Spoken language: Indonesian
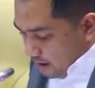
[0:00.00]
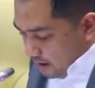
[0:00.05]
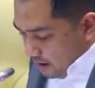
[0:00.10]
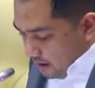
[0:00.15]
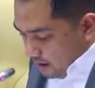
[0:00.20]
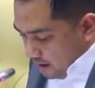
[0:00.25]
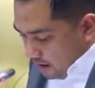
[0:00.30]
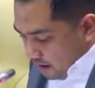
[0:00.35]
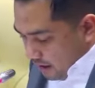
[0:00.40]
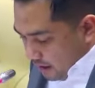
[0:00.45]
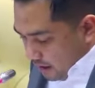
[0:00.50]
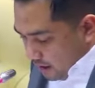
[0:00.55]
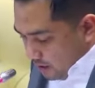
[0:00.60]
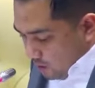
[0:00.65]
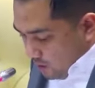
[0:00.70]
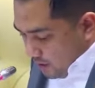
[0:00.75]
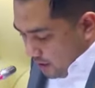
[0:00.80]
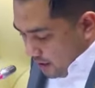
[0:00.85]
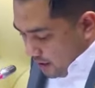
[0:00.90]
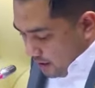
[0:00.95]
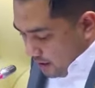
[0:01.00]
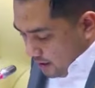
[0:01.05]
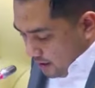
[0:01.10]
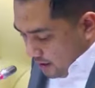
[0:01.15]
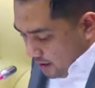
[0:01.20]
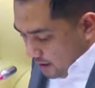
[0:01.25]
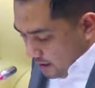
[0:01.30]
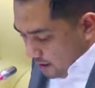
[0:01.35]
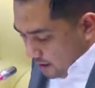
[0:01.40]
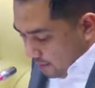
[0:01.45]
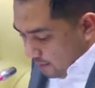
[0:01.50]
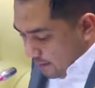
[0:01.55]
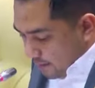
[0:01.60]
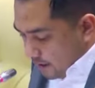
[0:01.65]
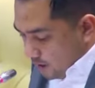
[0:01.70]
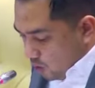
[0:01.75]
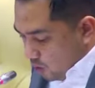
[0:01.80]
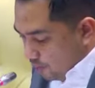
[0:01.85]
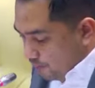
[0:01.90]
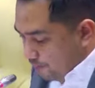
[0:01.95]
Yang kedua,
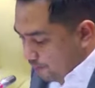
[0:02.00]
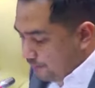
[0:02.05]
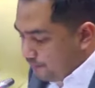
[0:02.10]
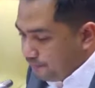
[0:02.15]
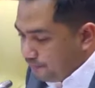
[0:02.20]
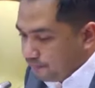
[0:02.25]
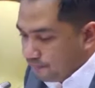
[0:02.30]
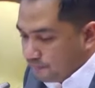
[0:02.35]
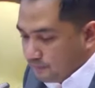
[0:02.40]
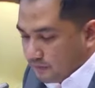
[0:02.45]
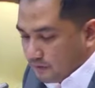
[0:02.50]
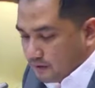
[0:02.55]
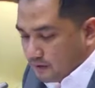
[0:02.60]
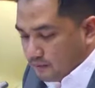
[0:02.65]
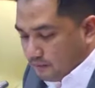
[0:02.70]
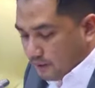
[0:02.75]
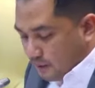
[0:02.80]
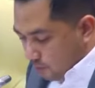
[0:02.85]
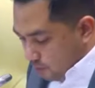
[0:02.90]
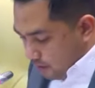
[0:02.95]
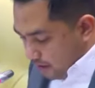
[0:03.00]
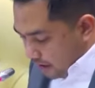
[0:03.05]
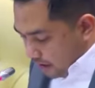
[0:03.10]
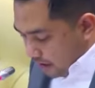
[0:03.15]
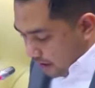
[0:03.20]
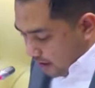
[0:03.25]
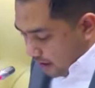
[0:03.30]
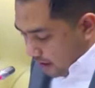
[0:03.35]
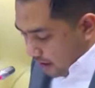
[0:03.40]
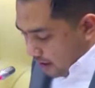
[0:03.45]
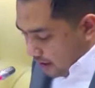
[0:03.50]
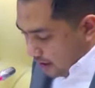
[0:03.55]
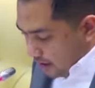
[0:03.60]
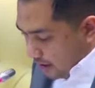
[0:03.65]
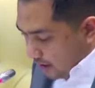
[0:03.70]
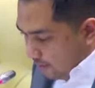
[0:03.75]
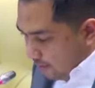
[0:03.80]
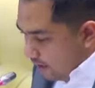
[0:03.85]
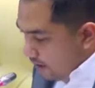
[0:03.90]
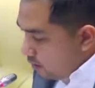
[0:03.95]
Kemenhub. Pak Budi Karya,
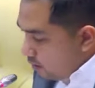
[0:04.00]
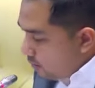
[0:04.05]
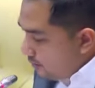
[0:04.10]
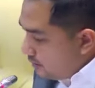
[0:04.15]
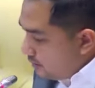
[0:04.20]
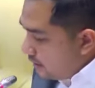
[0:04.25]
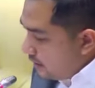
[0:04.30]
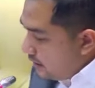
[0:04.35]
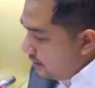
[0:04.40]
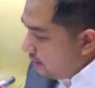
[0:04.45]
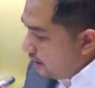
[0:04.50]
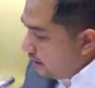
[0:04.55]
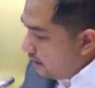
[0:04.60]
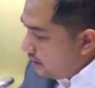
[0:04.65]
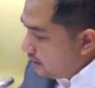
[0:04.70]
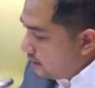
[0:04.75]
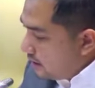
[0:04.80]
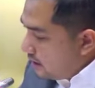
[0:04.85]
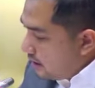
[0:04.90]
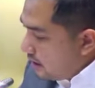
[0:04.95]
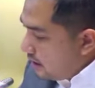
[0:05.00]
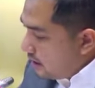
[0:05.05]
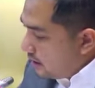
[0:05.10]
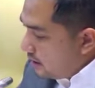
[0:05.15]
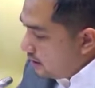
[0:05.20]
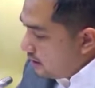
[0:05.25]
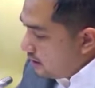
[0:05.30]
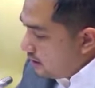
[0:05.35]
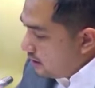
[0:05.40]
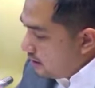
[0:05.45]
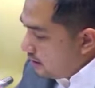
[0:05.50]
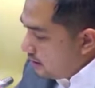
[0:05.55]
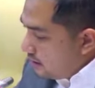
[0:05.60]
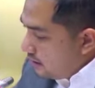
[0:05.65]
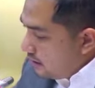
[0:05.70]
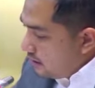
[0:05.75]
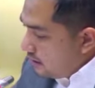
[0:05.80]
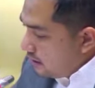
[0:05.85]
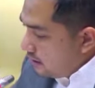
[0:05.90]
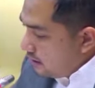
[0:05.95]
kami di Komisi 5 ini sedang
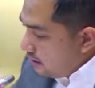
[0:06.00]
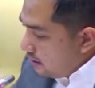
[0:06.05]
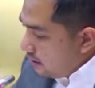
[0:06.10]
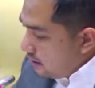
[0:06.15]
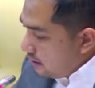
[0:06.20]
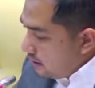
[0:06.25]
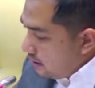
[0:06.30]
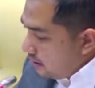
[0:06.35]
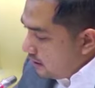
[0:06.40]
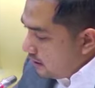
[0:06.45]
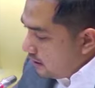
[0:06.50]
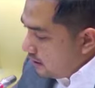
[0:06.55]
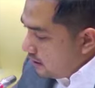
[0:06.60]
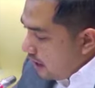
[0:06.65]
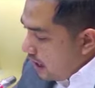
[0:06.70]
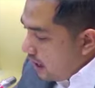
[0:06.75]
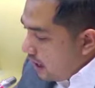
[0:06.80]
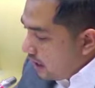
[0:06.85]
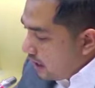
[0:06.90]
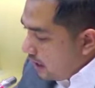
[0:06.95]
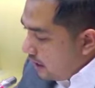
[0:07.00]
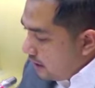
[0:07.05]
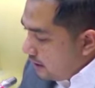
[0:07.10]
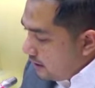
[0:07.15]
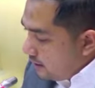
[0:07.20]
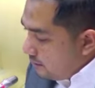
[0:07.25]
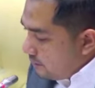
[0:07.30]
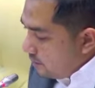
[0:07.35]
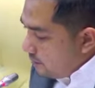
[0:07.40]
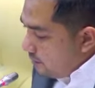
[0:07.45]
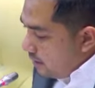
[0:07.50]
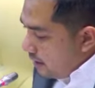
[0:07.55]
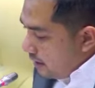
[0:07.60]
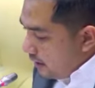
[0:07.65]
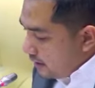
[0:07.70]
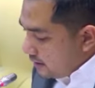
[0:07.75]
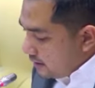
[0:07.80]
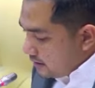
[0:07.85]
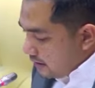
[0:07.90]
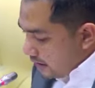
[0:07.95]
akan
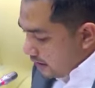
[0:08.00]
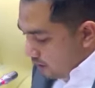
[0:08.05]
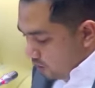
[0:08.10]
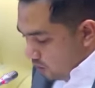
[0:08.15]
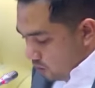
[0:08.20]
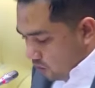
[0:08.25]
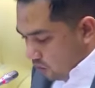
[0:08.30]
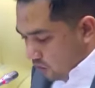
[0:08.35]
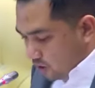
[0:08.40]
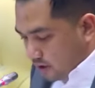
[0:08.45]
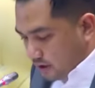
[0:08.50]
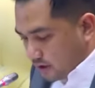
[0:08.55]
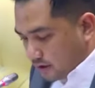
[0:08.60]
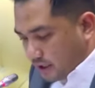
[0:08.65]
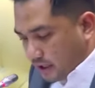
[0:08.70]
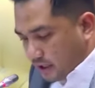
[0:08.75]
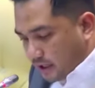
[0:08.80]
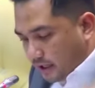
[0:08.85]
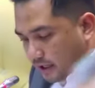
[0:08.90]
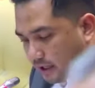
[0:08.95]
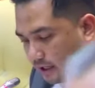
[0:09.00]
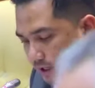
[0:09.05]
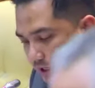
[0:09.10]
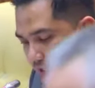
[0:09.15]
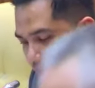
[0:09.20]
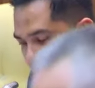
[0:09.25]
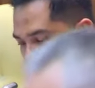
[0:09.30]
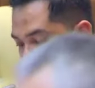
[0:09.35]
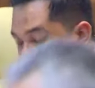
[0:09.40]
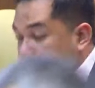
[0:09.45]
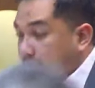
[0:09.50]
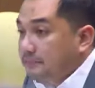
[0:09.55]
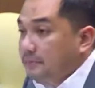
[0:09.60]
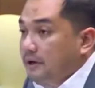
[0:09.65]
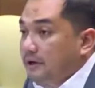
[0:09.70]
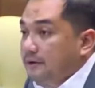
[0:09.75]
membahas RUU tentang LLAJ, Pak.